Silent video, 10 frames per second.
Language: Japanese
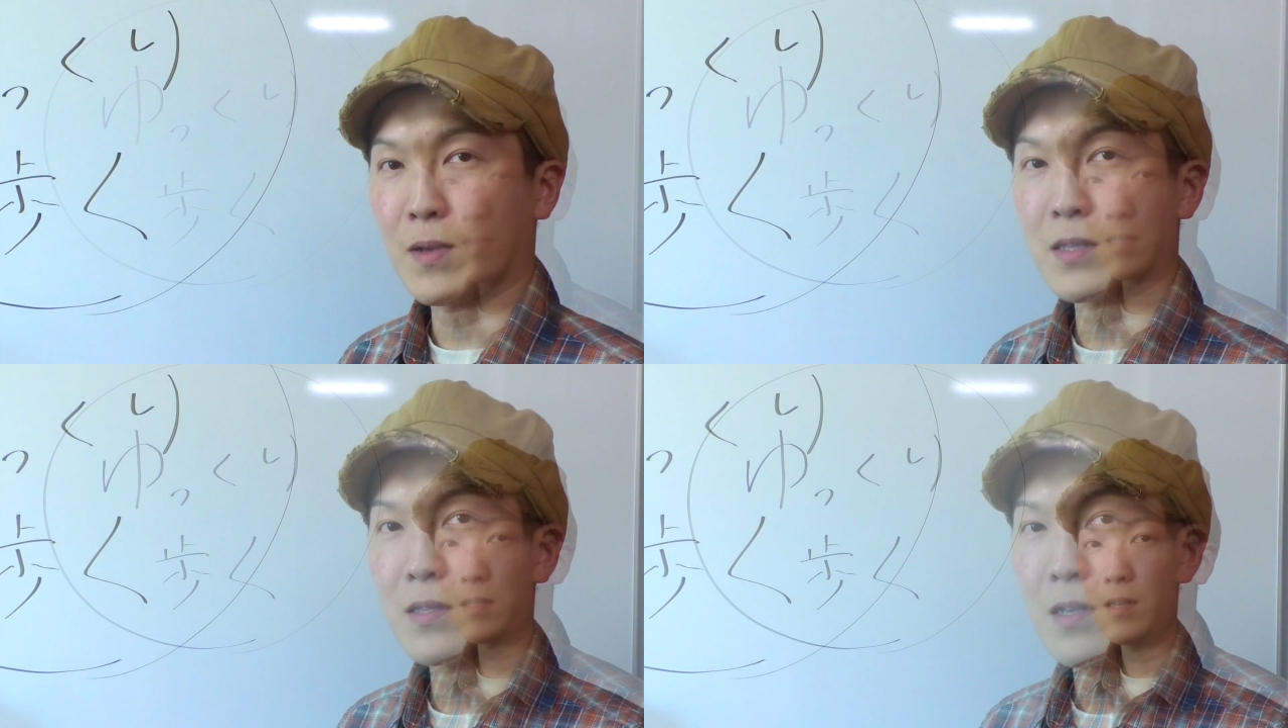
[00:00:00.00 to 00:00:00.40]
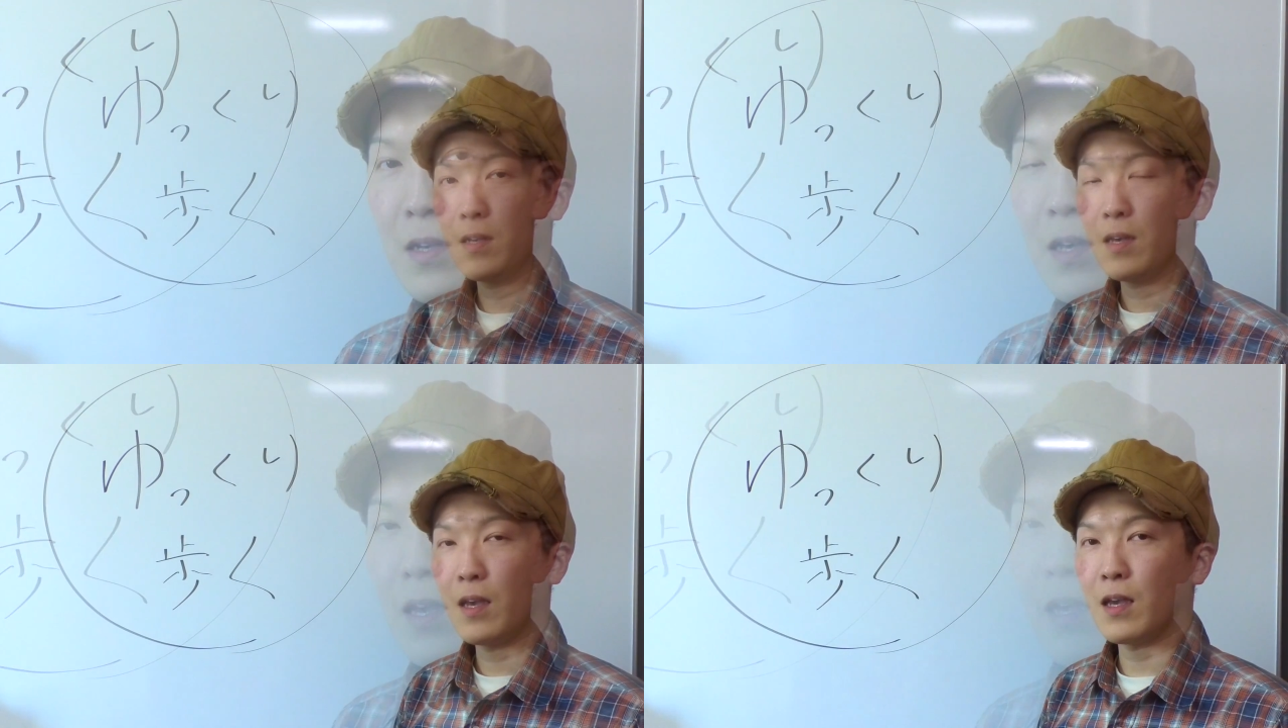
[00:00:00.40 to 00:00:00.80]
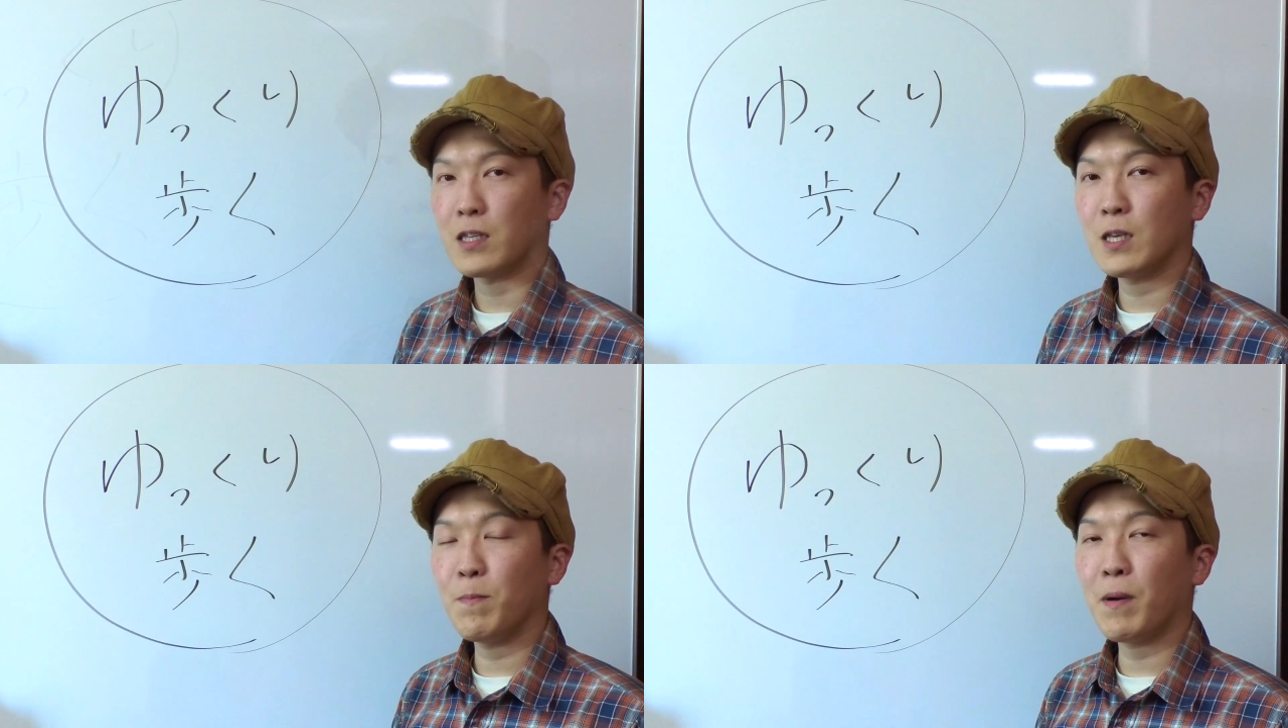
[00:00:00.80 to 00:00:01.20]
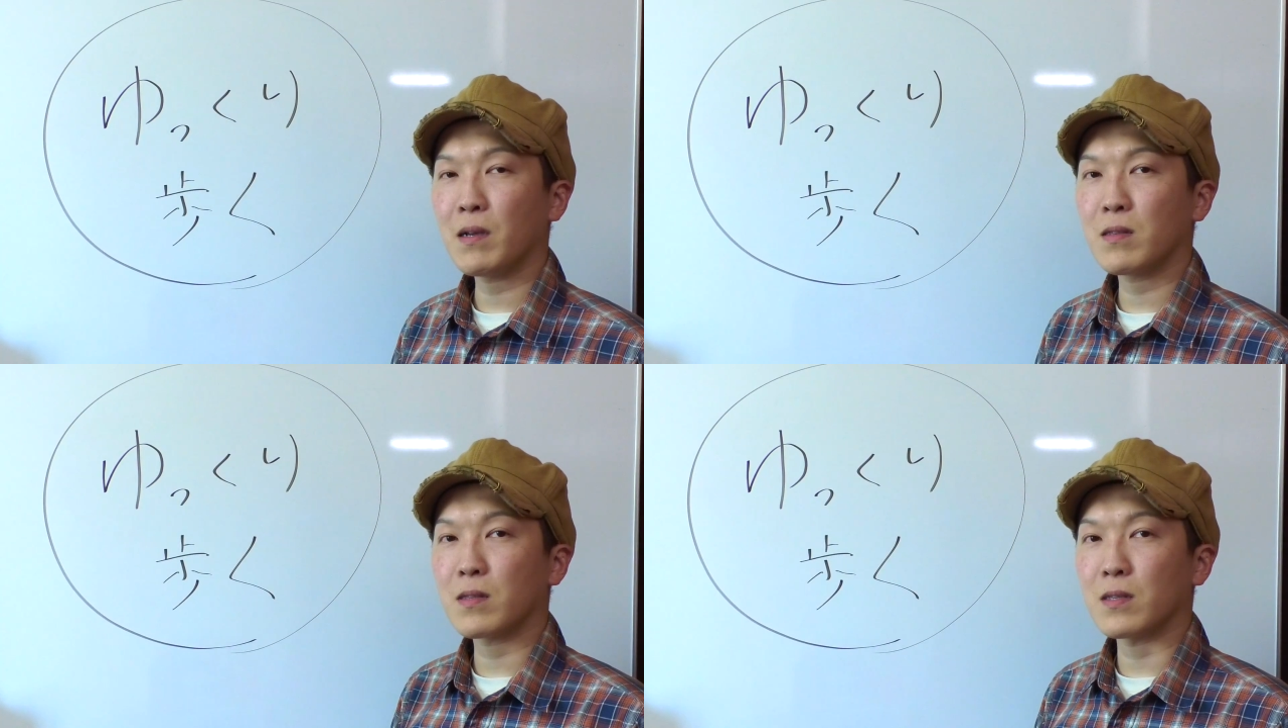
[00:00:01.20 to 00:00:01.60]
ます。心
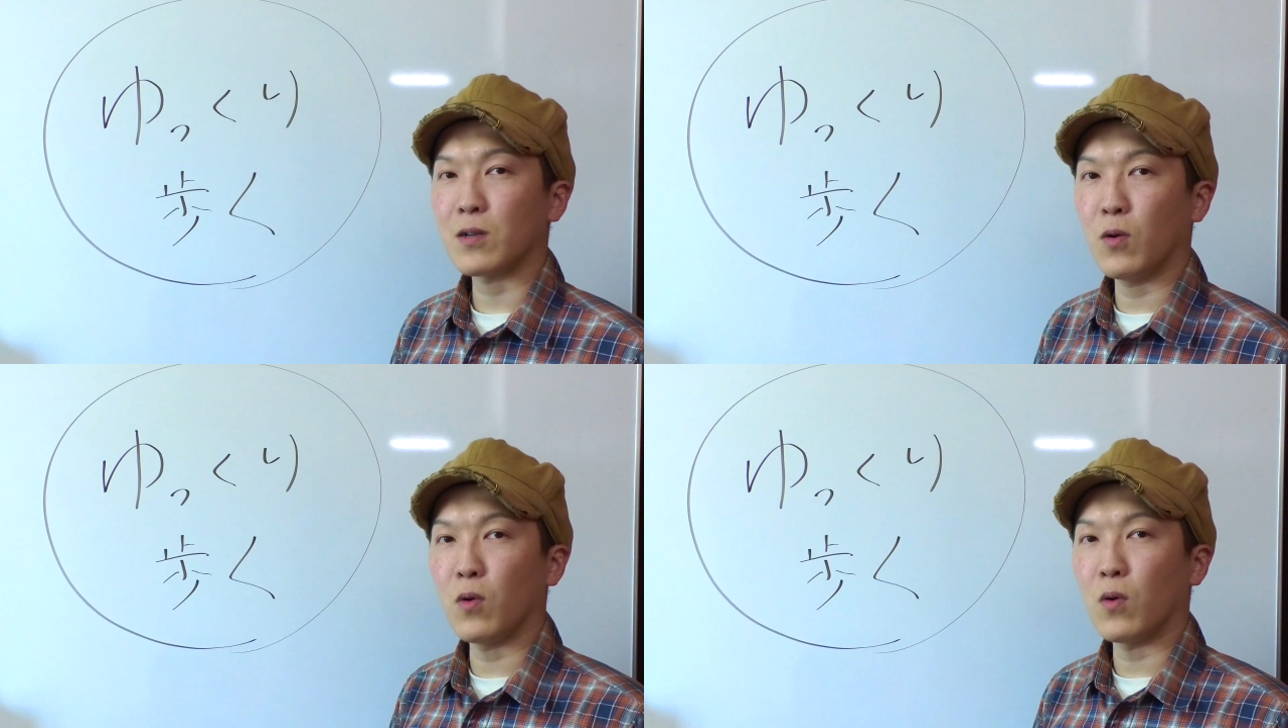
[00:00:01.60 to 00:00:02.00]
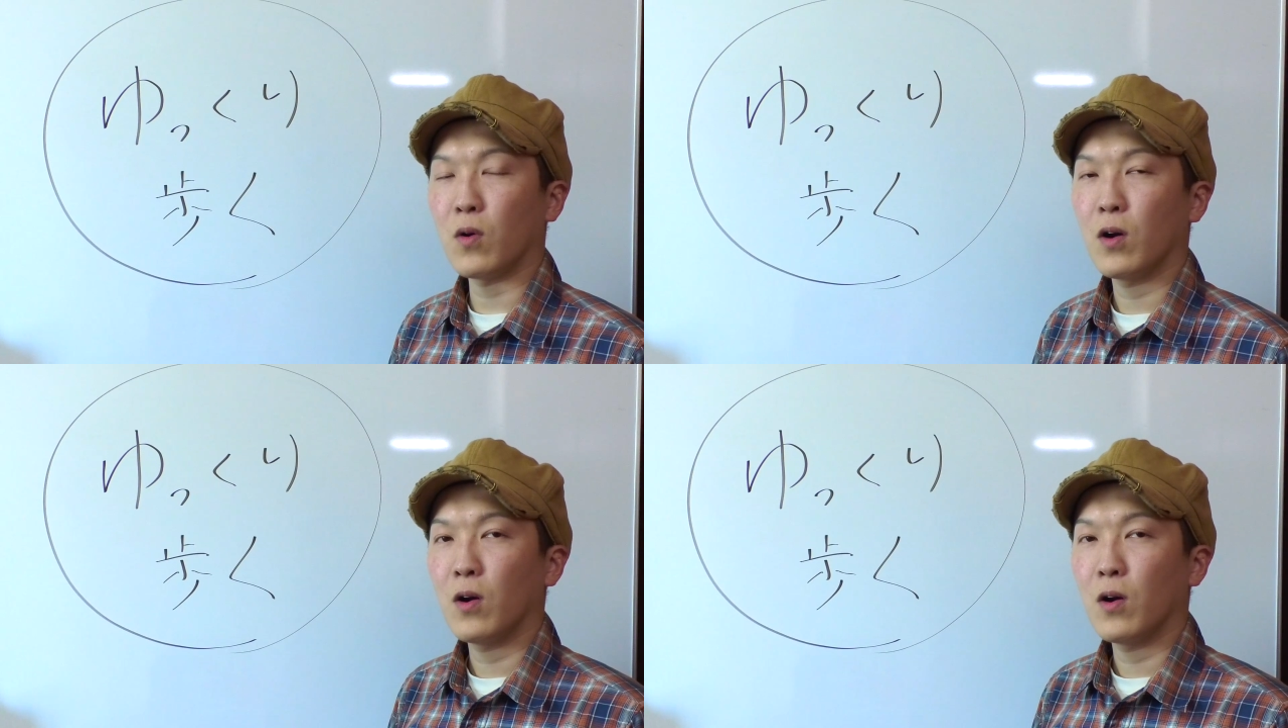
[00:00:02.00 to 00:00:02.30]
拍数を